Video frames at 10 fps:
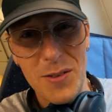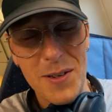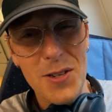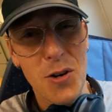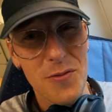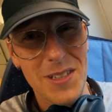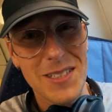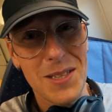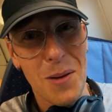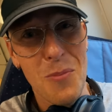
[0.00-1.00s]
Und ich hoffe, dass
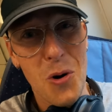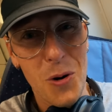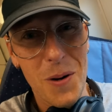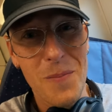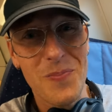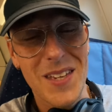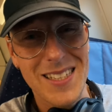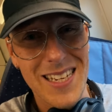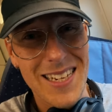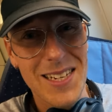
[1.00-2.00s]
ich dann morgen
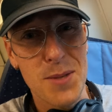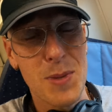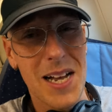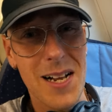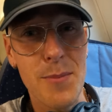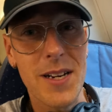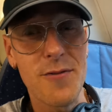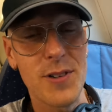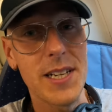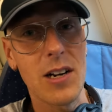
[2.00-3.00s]
tatsächlich mit allem in den
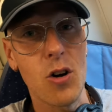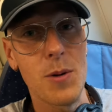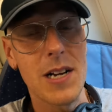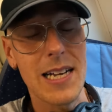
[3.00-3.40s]
Flieger komme.